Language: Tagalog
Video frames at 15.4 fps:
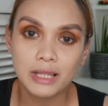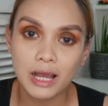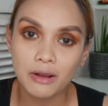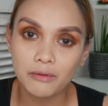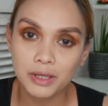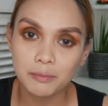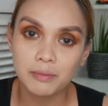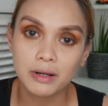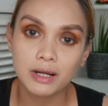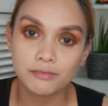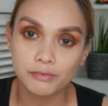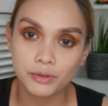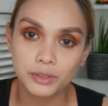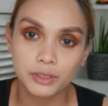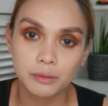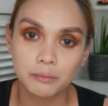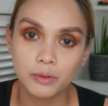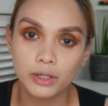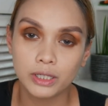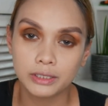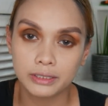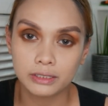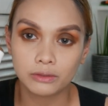wala akong ibang affordable
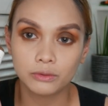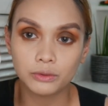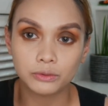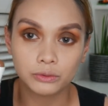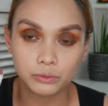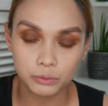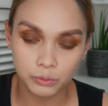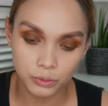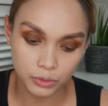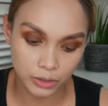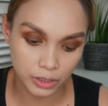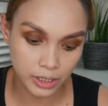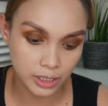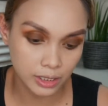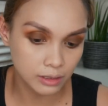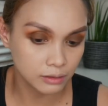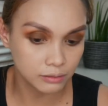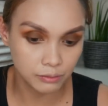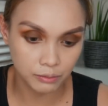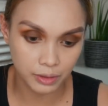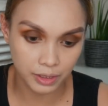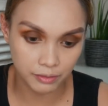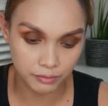na
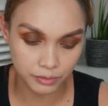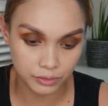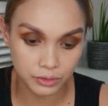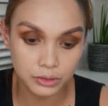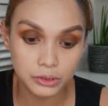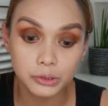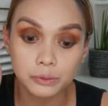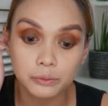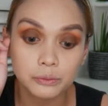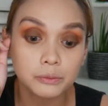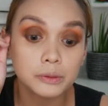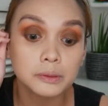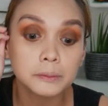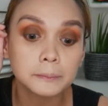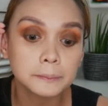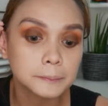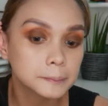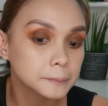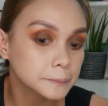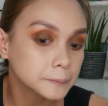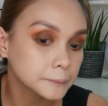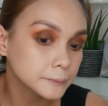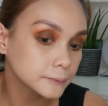contouring whatever. So,
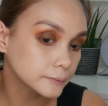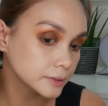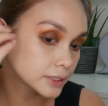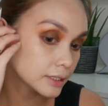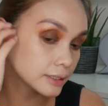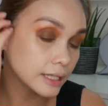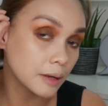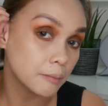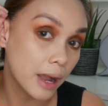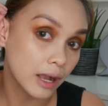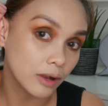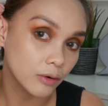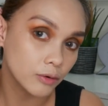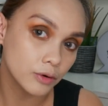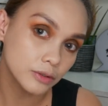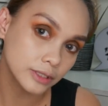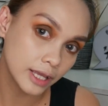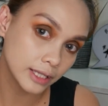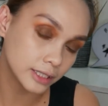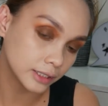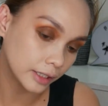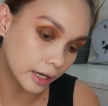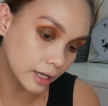na bago, na
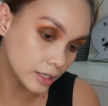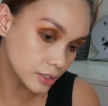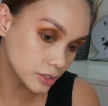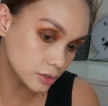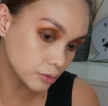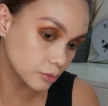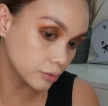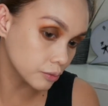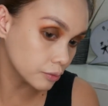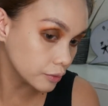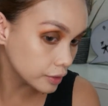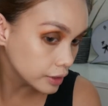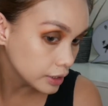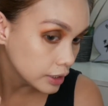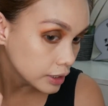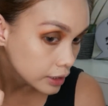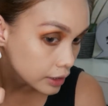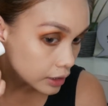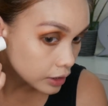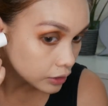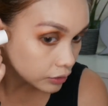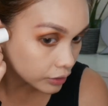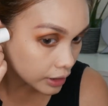itatry. So,
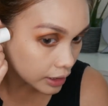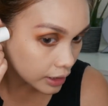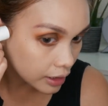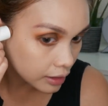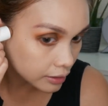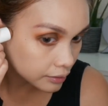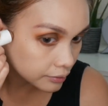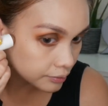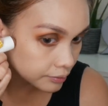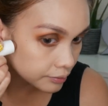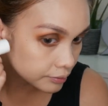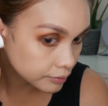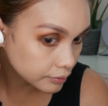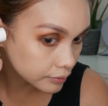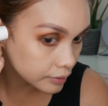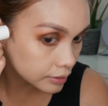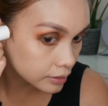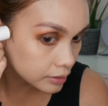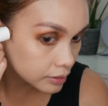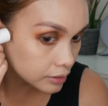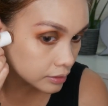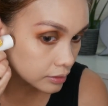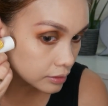ito na lang.
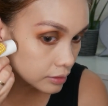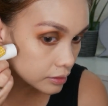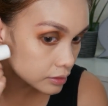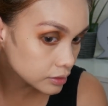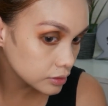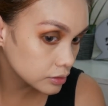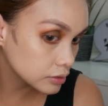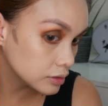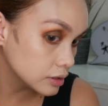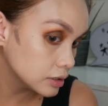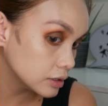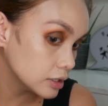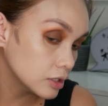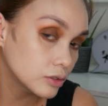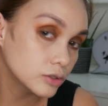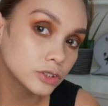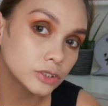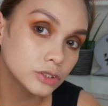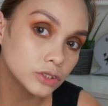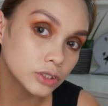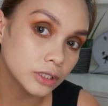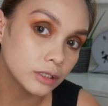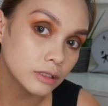So, nilagay ko siya
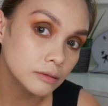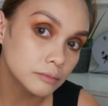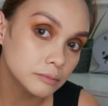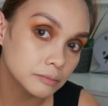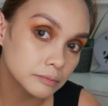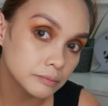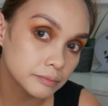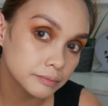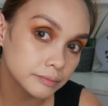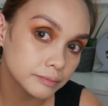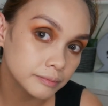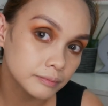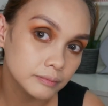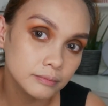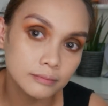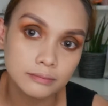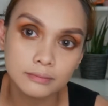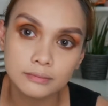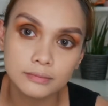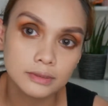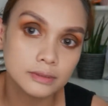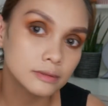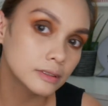dyan. Mm-hmm.
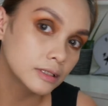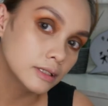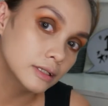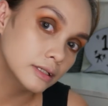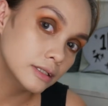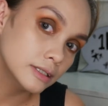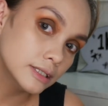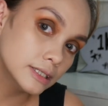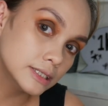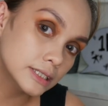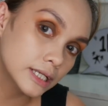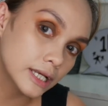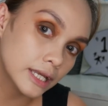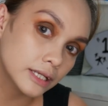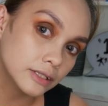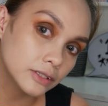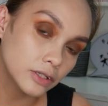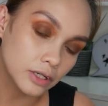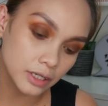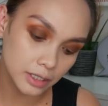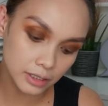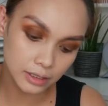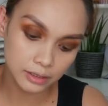It's kinda
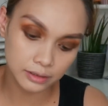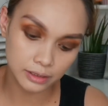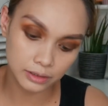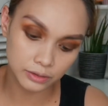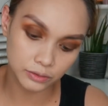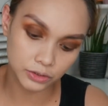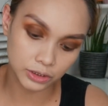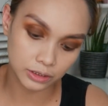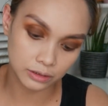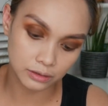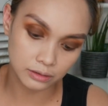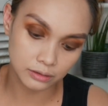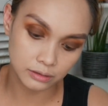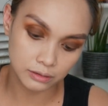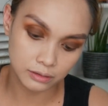dark. Ito siya.